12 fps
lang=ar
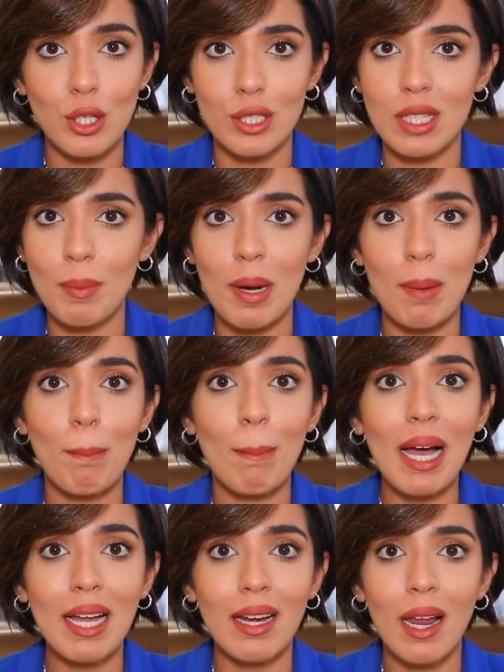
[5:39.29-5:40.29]
يعتبر
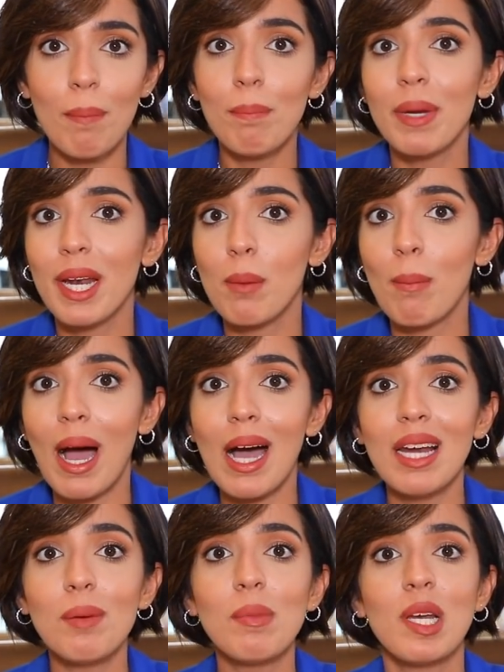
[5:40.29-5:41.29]
معلم من
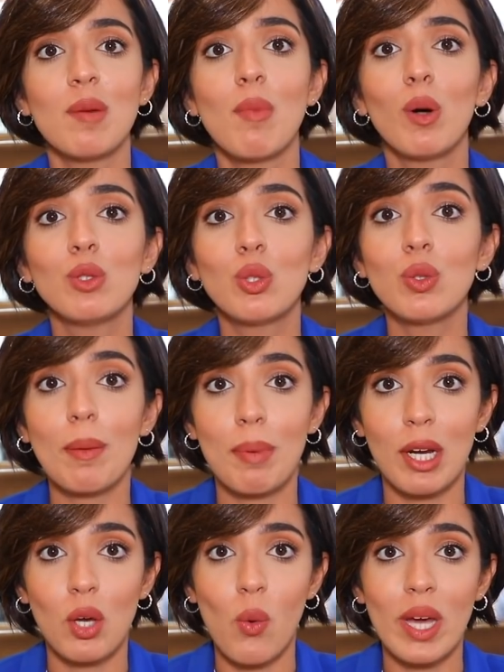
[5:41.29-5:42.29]
المعالم اللي موجودة
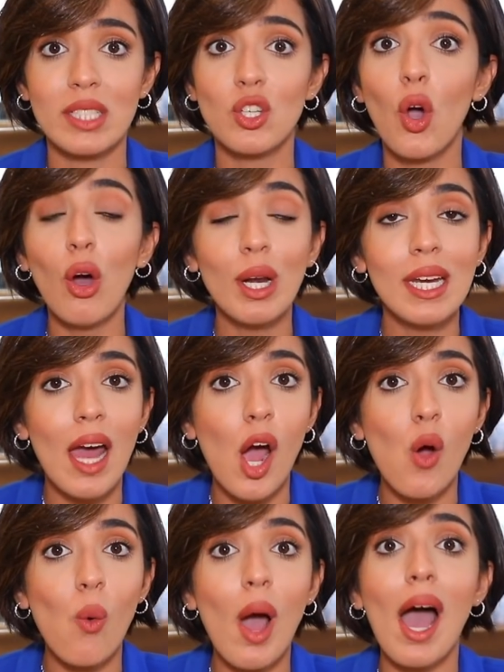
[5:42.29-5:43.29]
بالكويت كون أنه
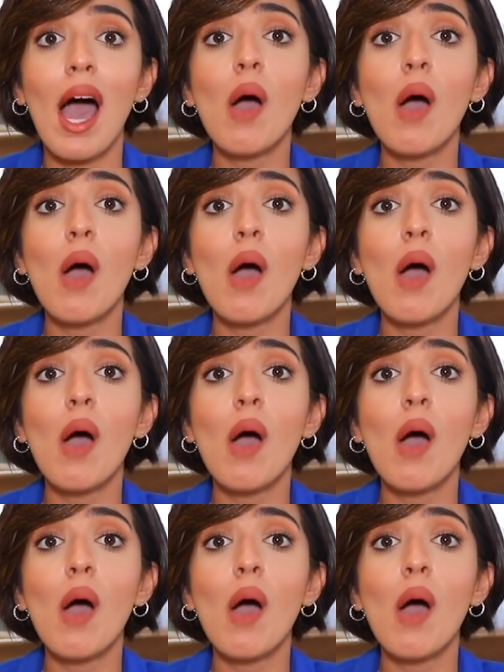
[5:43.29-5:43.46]
هو